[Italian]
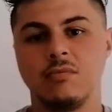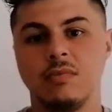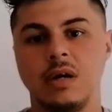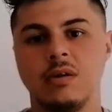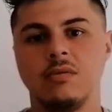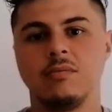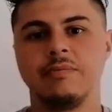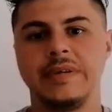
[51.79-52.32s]

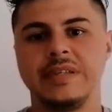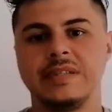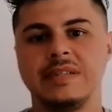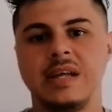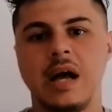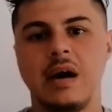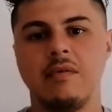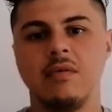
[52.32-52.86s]
ma non
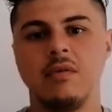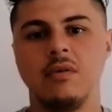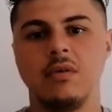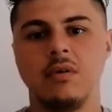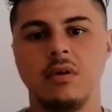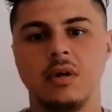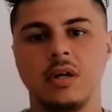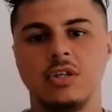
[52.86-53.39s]

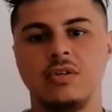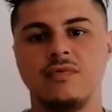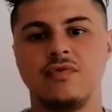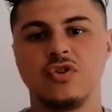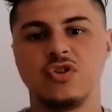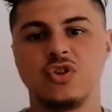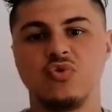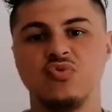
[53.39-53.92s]
pensavo che ci
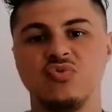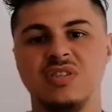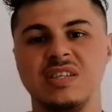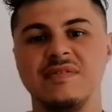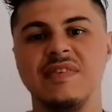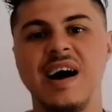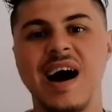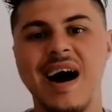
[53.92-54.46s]
fosse un
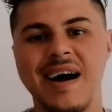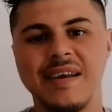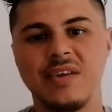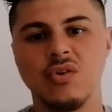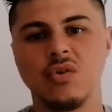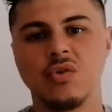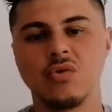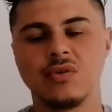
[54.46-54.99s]

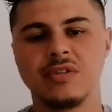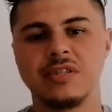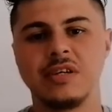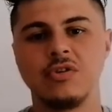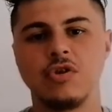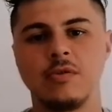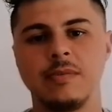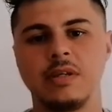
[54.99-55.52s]
divario così
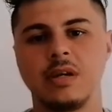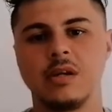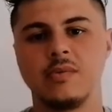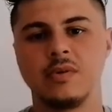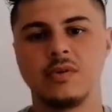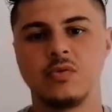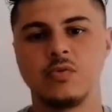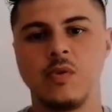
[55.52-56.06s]
enorme tra le
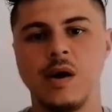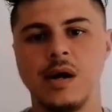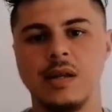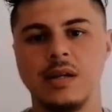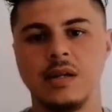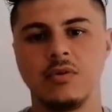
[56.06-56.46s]
due squadre.